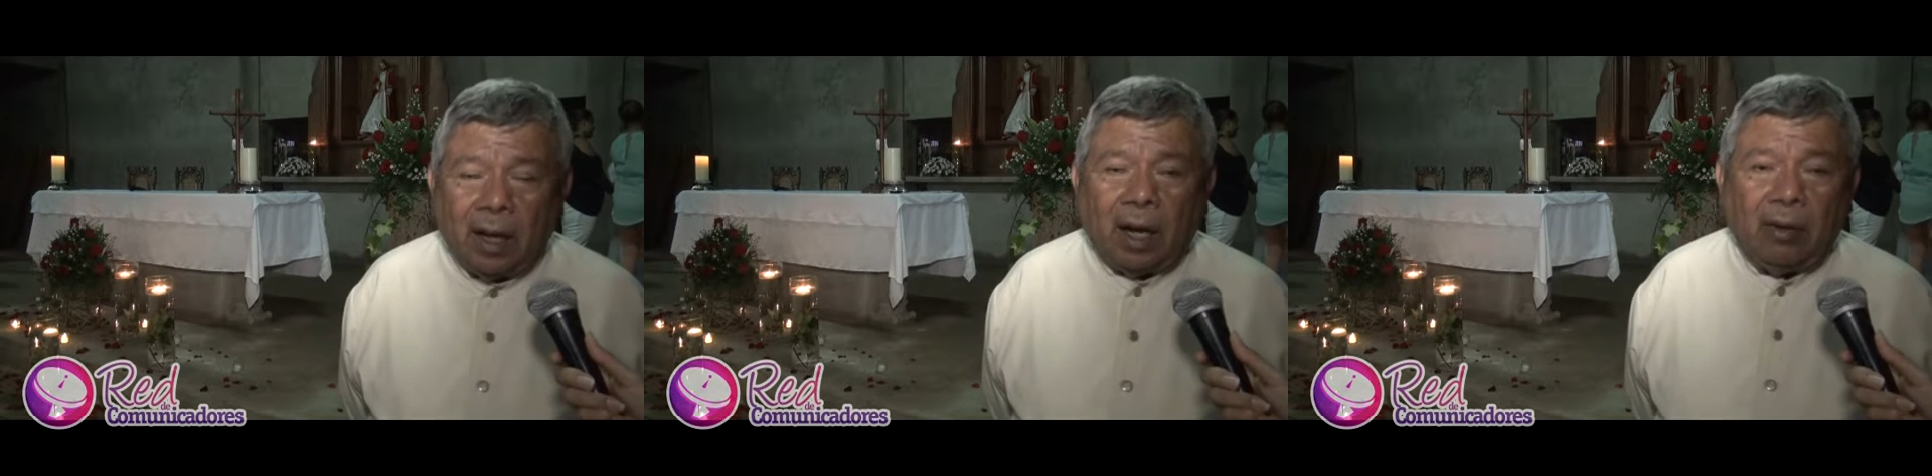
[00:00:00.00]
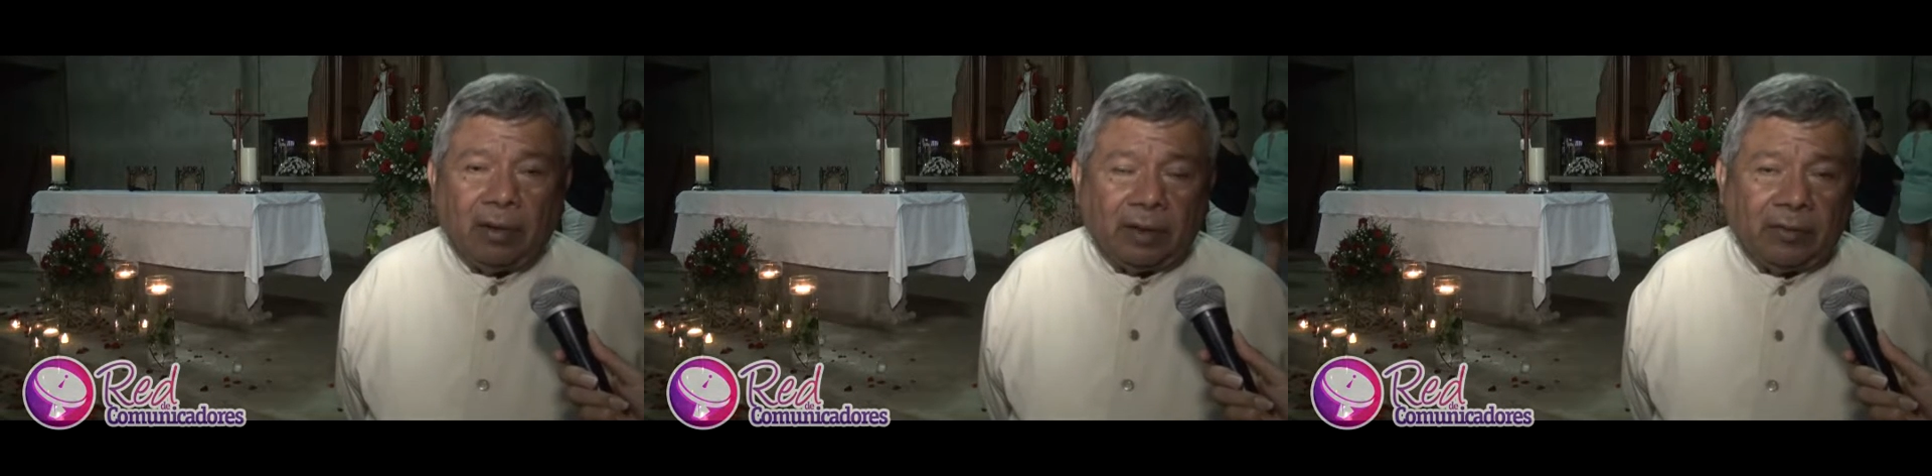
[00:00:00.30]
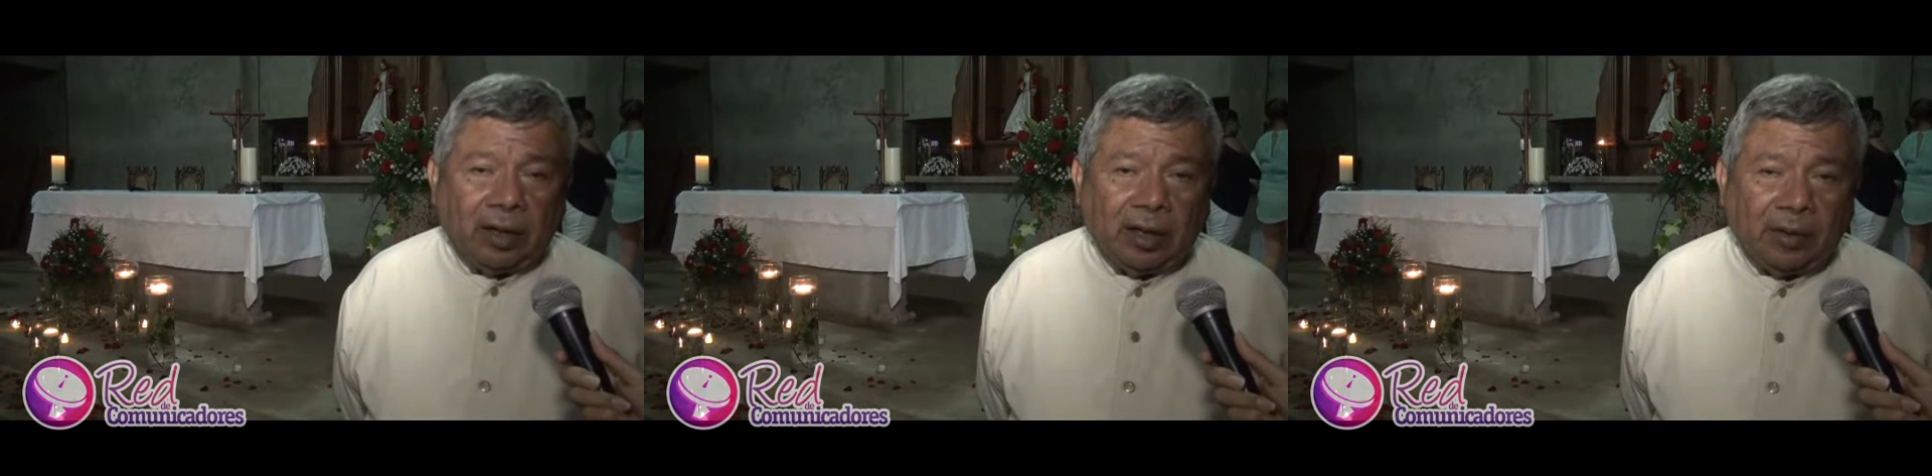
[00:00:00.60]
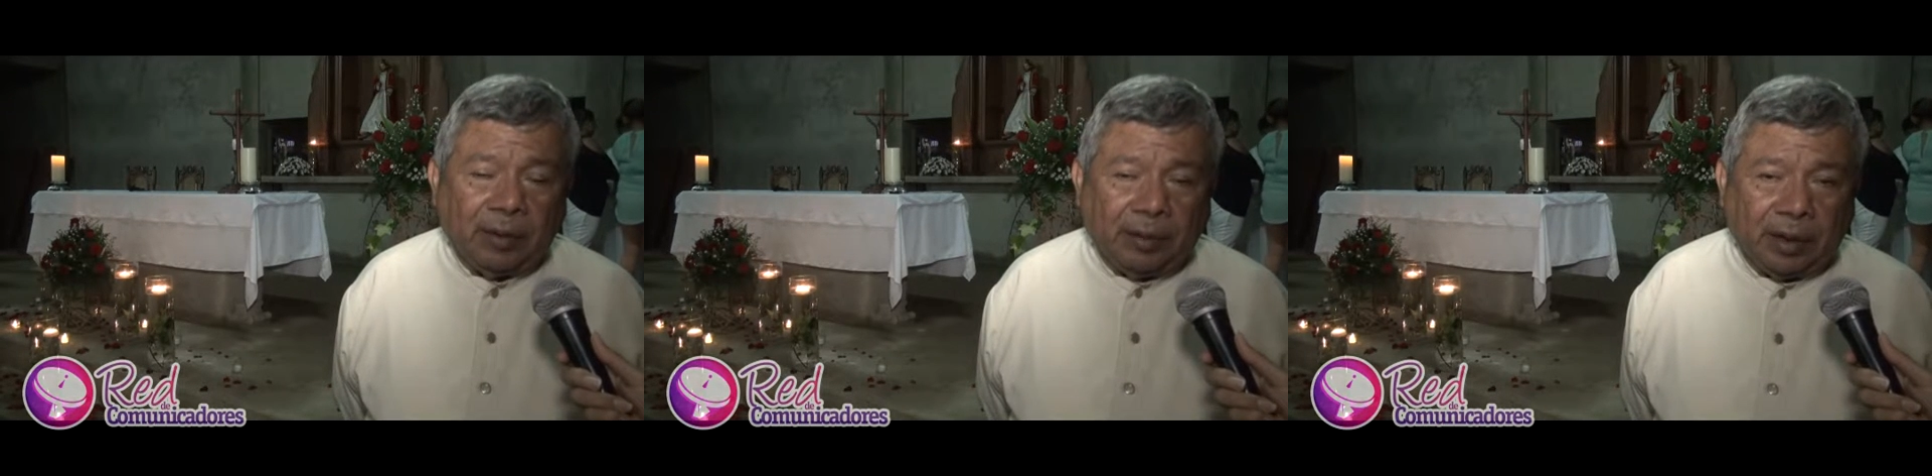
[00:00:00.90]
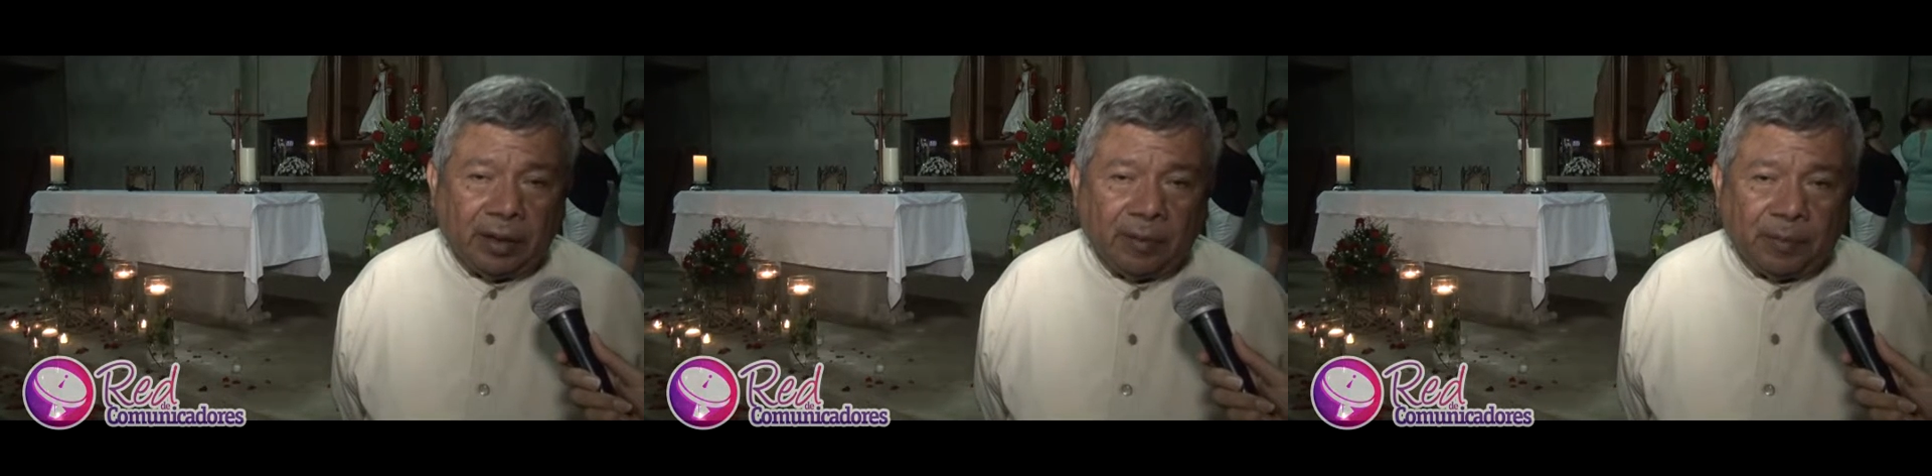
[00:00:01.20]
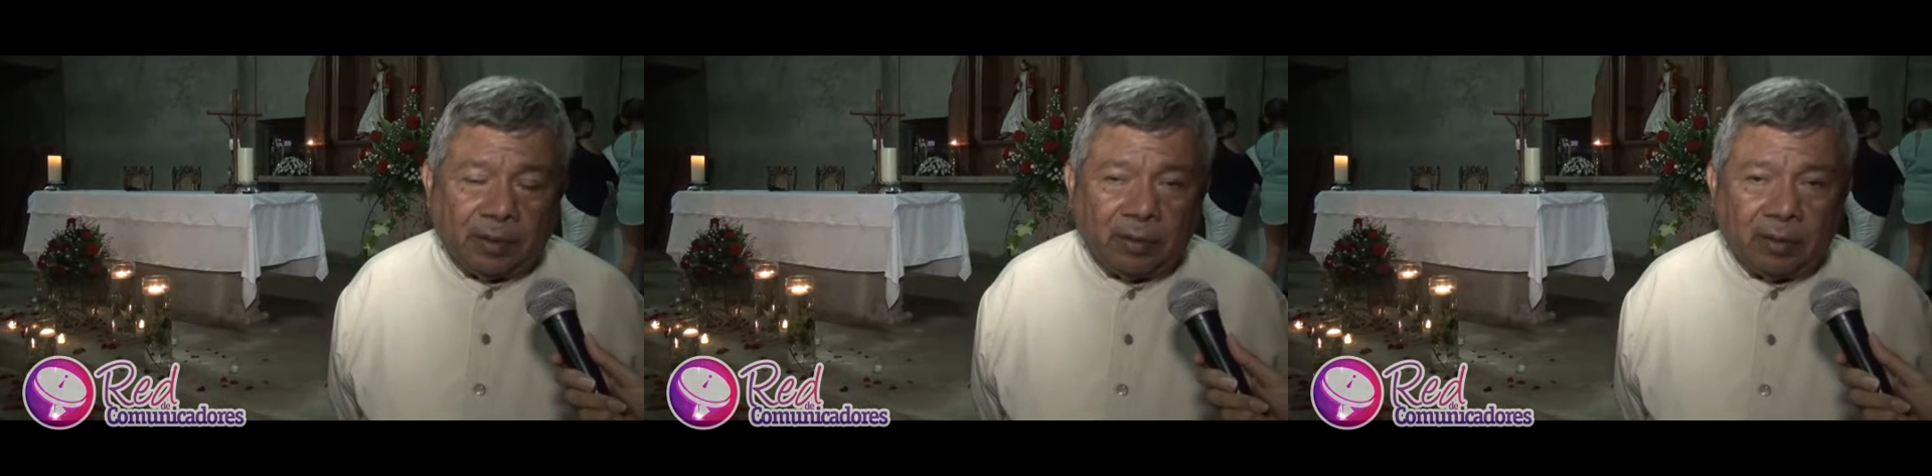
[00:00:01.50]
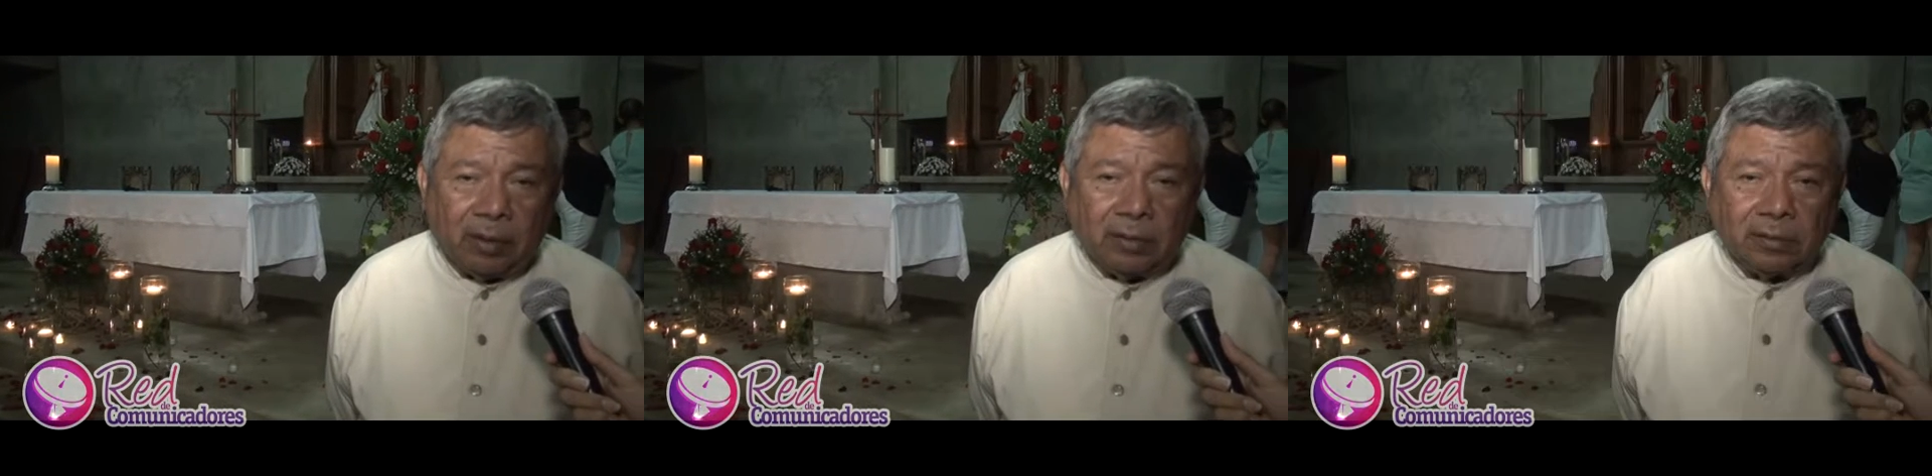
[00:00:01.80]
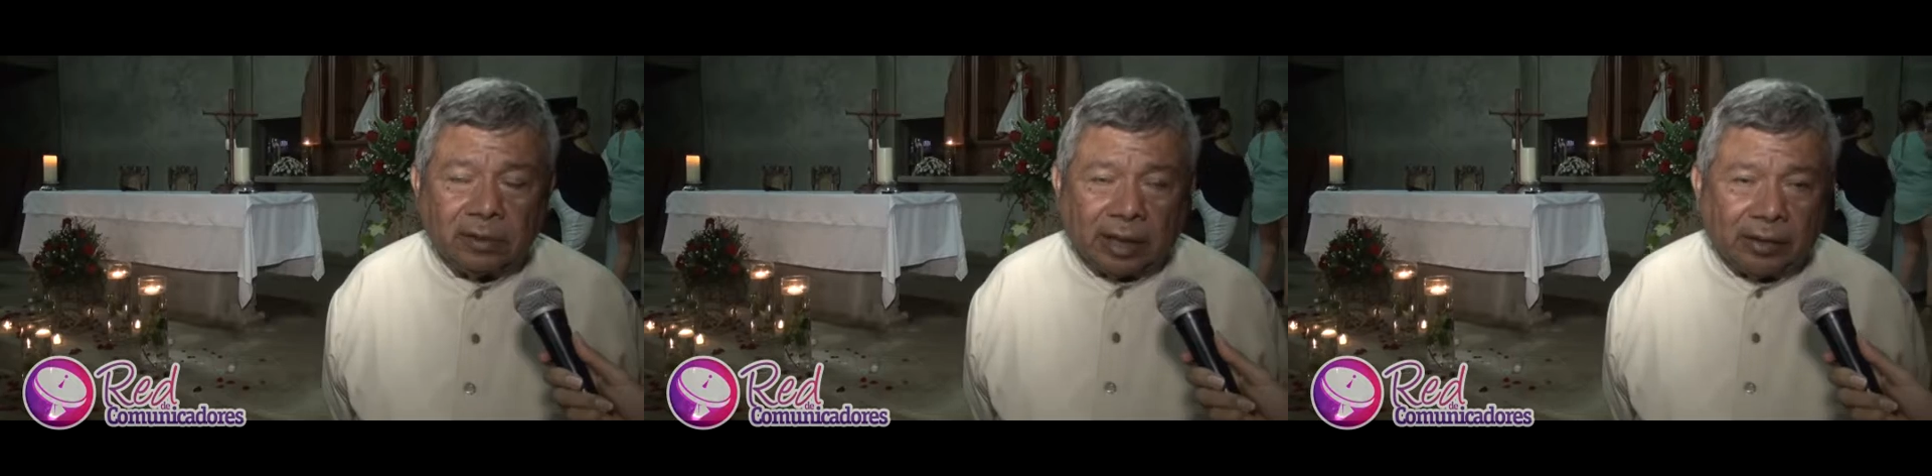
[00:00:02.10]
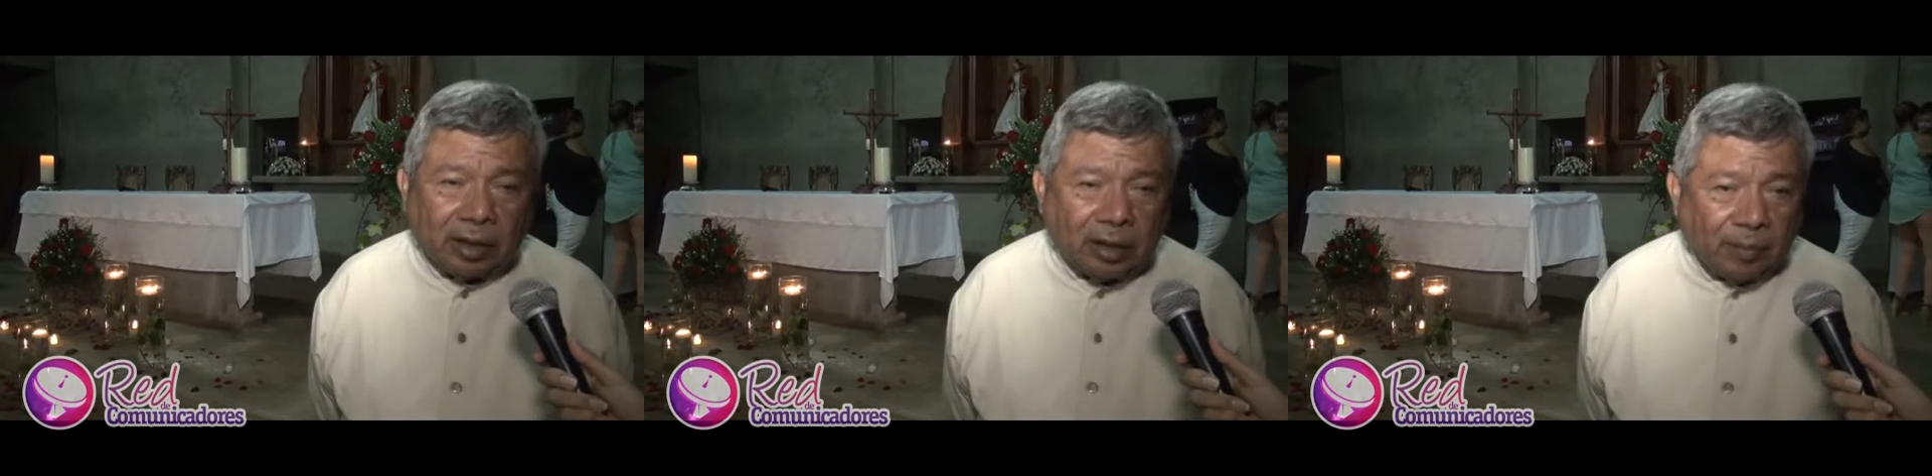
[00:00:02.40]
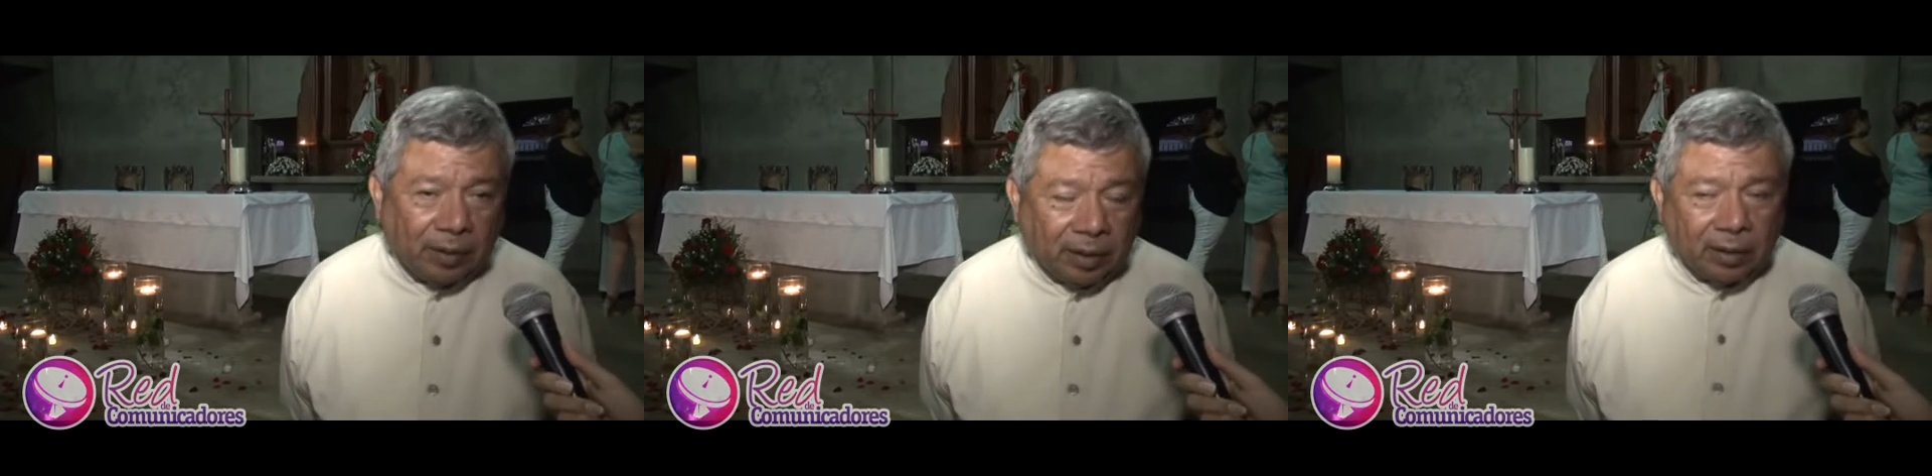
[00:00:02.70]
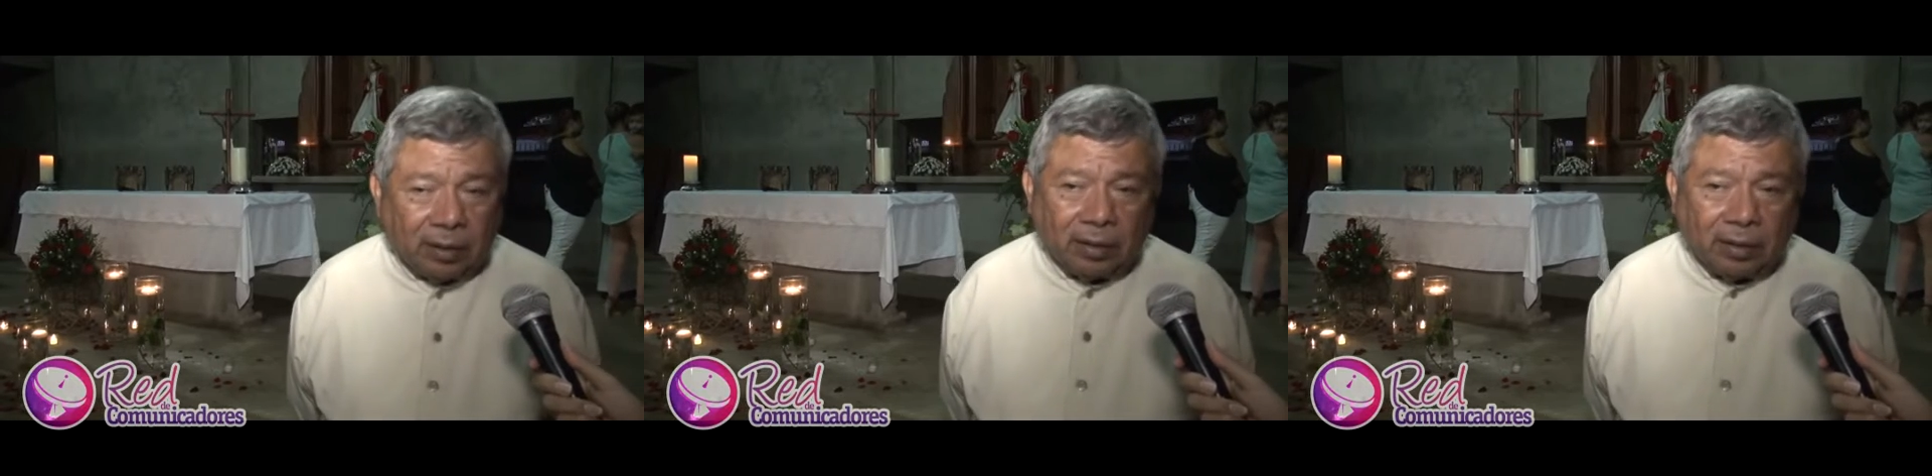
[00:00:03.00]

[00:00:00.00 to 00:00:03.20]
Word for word: Aunque sí en las viviendas, pero gracias también